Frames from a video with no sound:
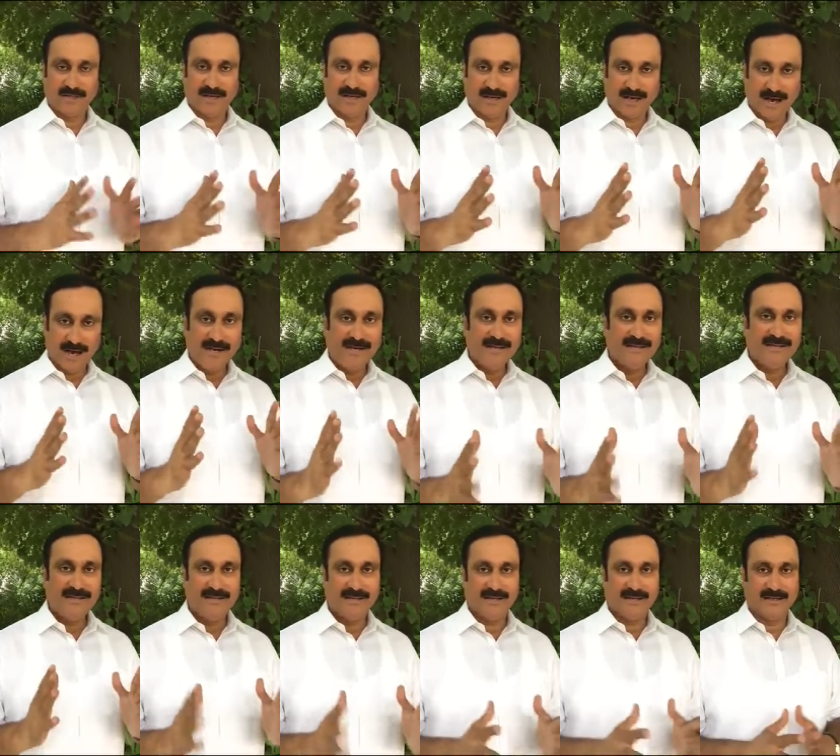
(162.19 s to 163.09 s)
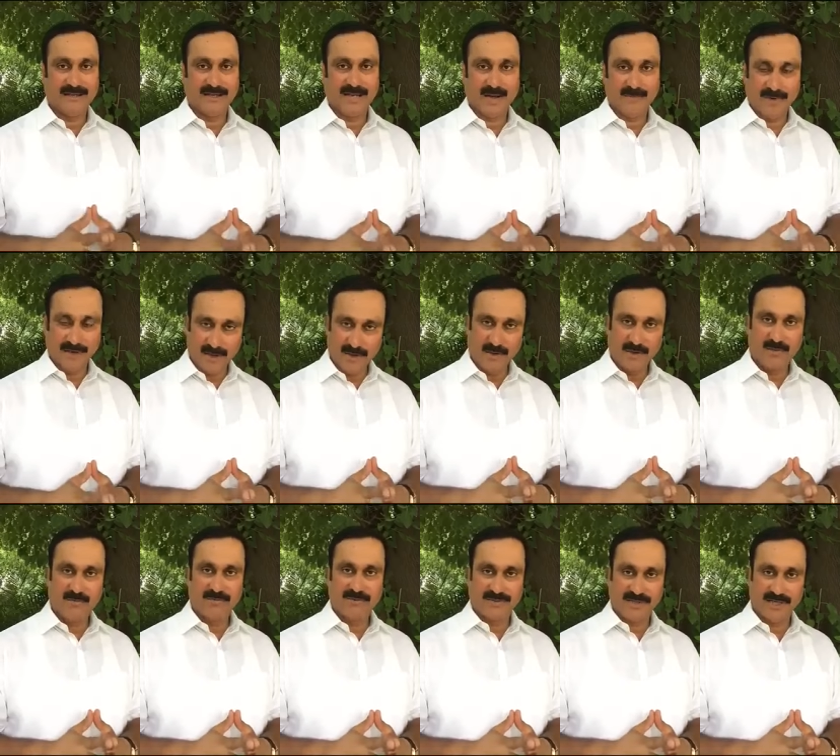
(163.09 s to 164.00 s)
இந்த அநீதியை நாம்
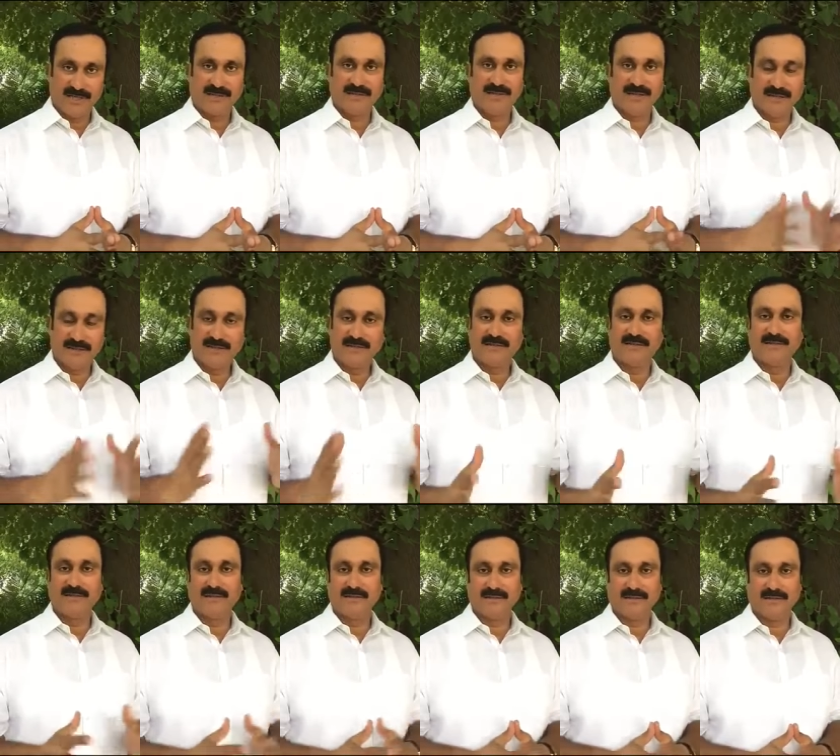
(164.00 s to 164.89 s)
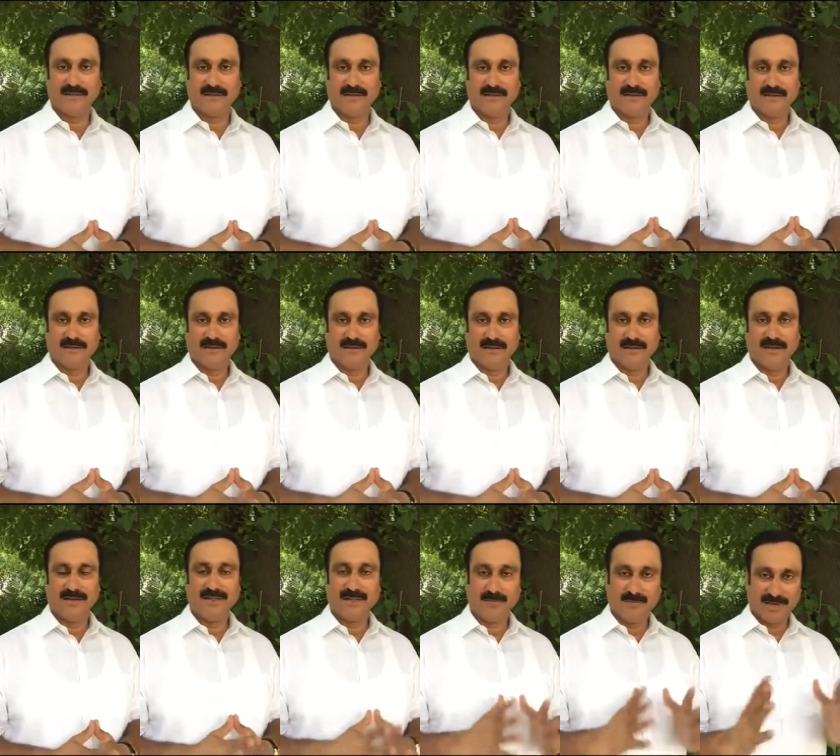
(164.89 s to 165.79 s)
எல்லோரும் சேர்ந்து எதிர்த்து
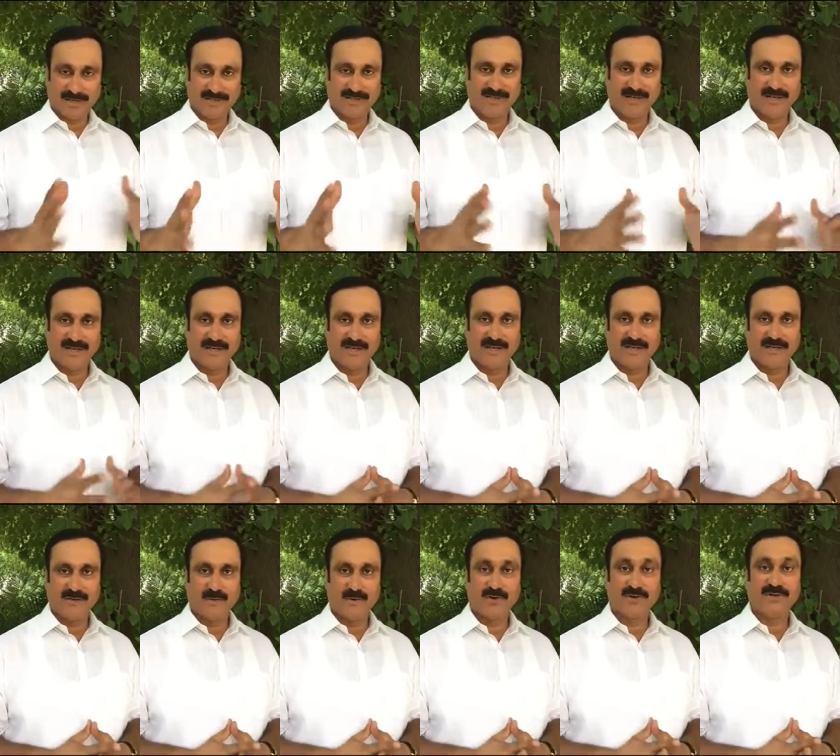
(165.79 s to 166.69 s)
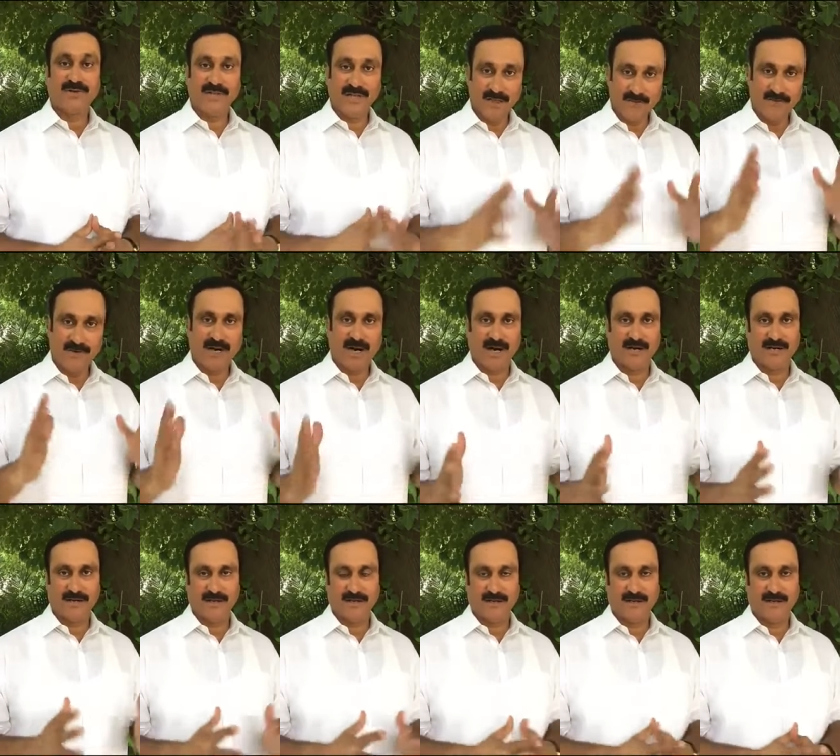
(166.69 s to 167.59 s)
இந்த பிரச்சனைக்கு ஒரு தீர்வு
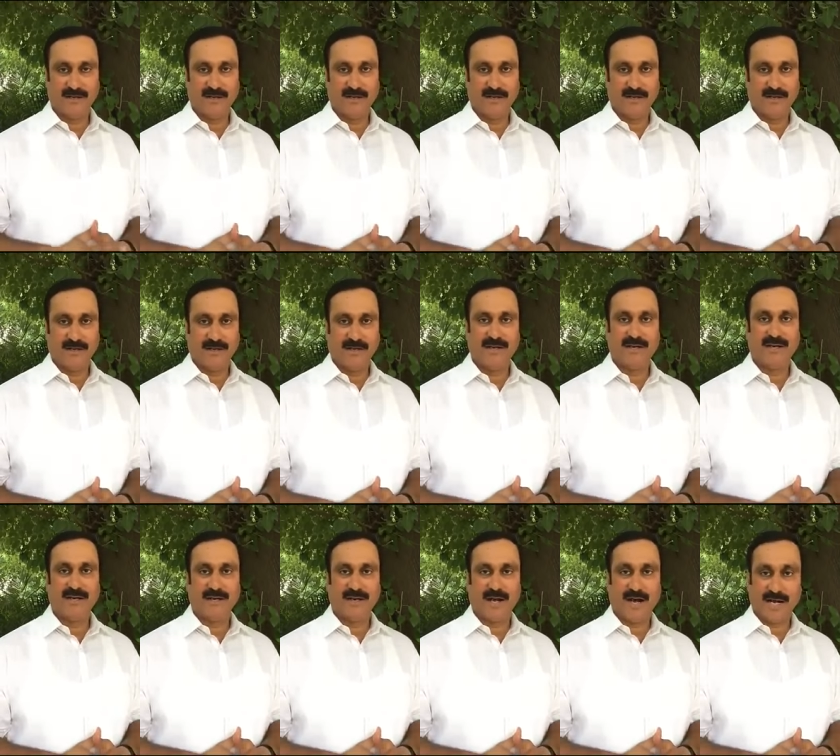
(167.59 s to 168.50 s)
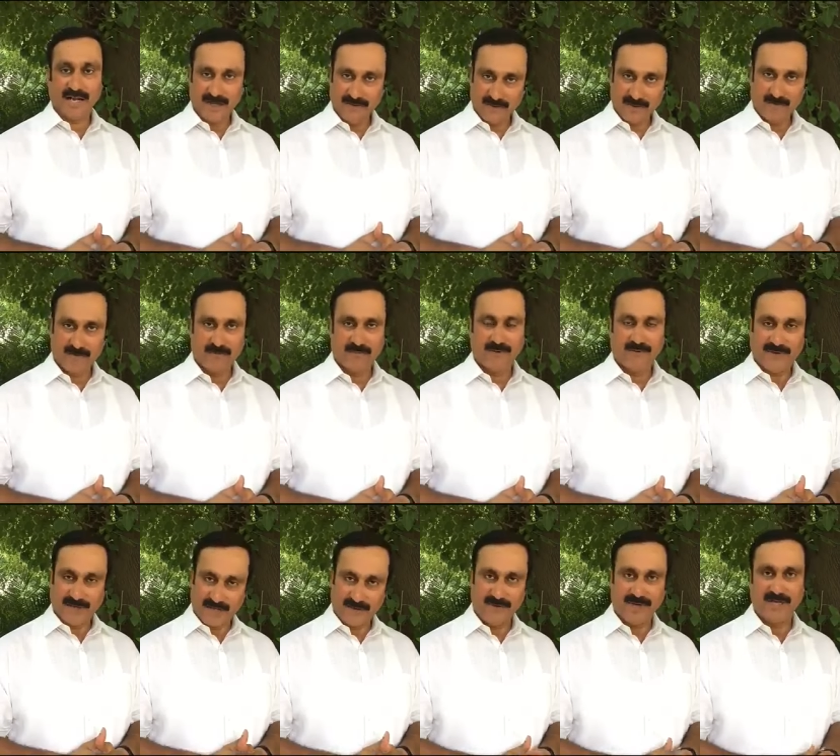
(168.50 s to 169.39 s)
காண நீங்கள் அனைவரும்
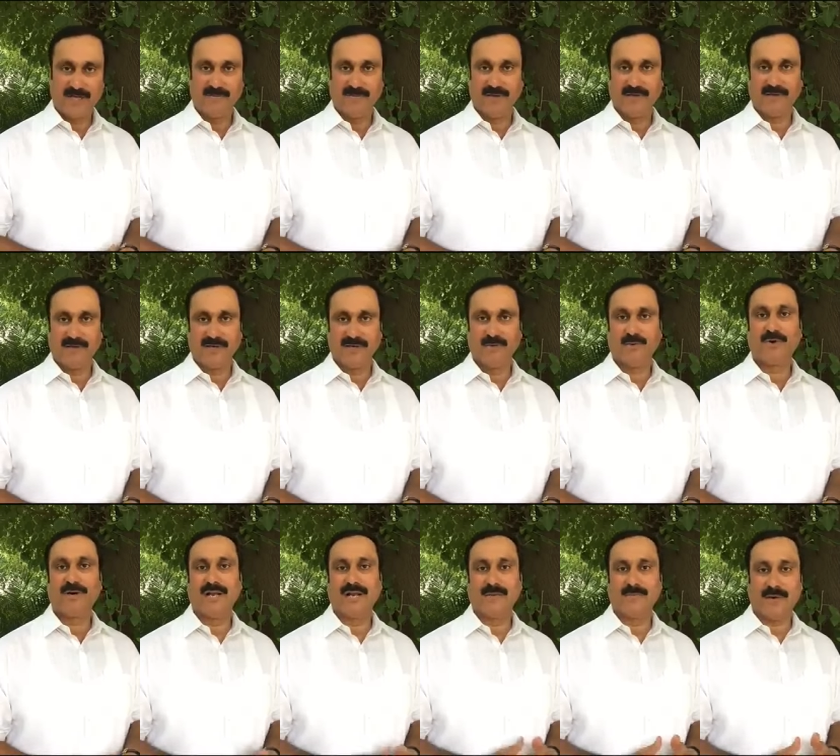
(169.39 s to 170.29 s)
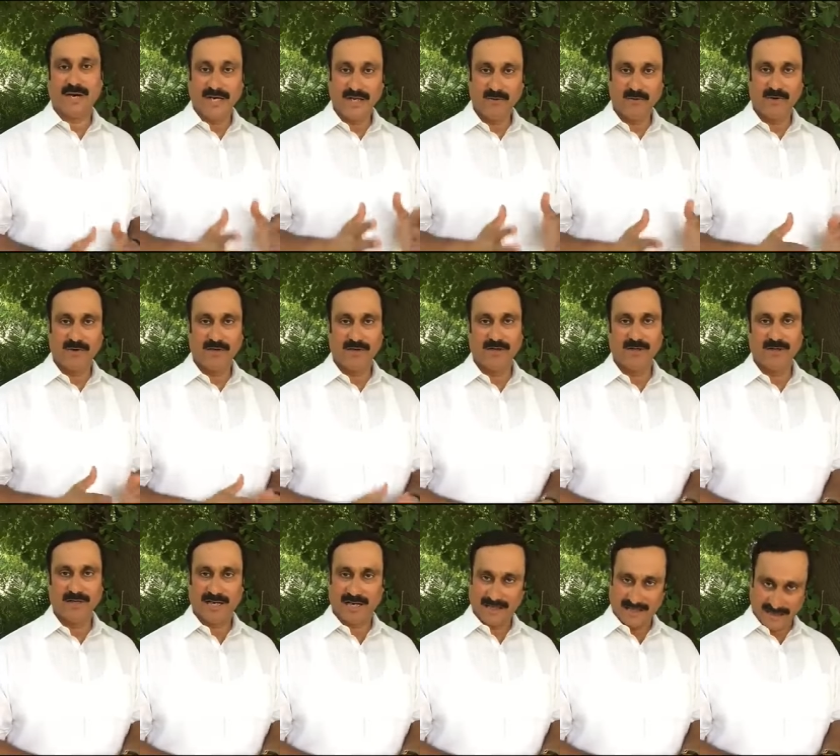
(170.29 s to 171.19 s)
வர வேண்டும் என்று உங்களை பணிவோடு
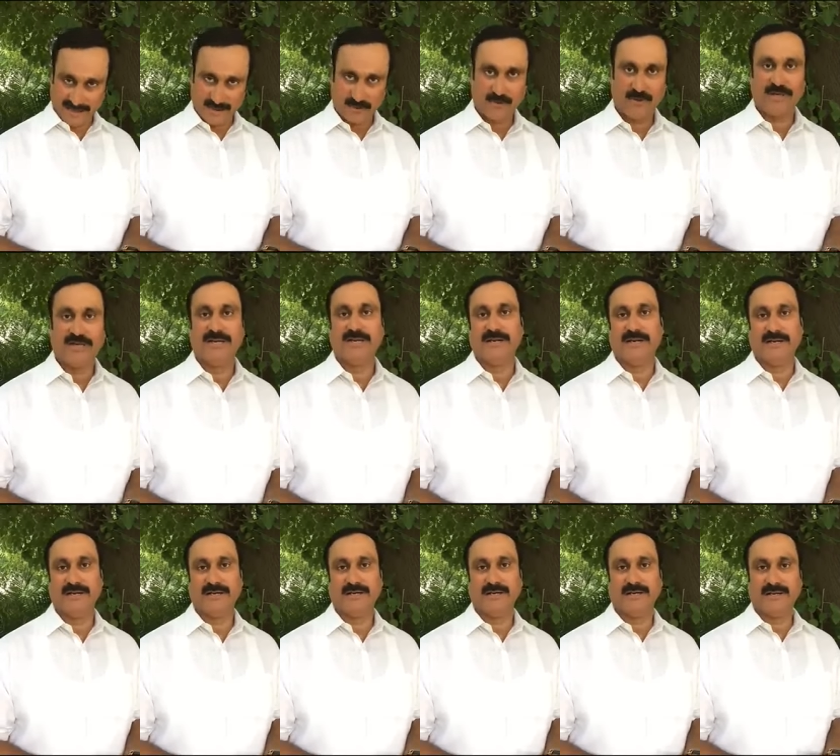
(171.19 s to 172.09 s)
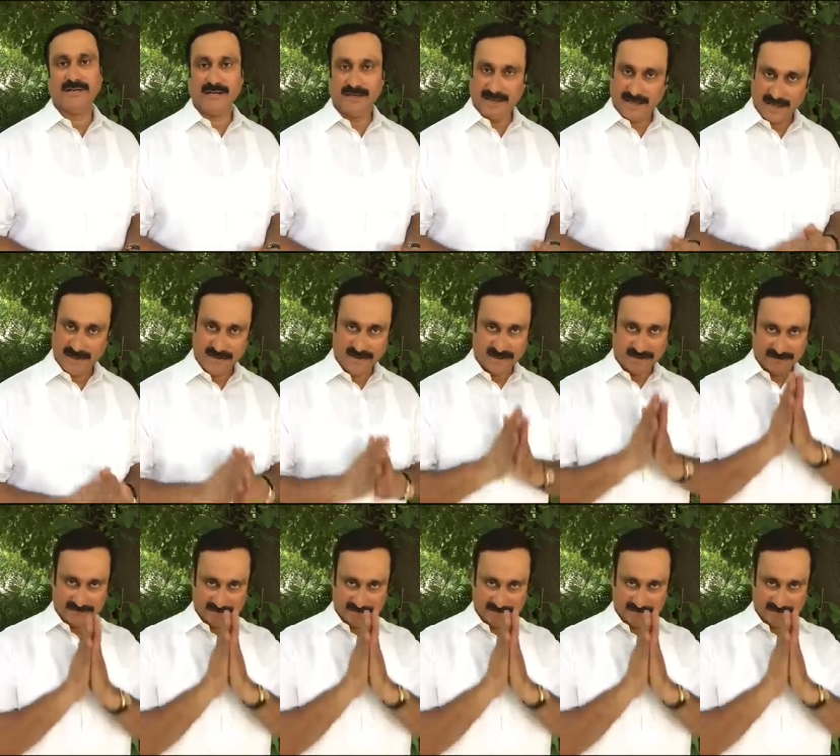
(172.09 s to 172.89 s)
நான் கேட்டுக்கொள்கின்றேன் நன்றி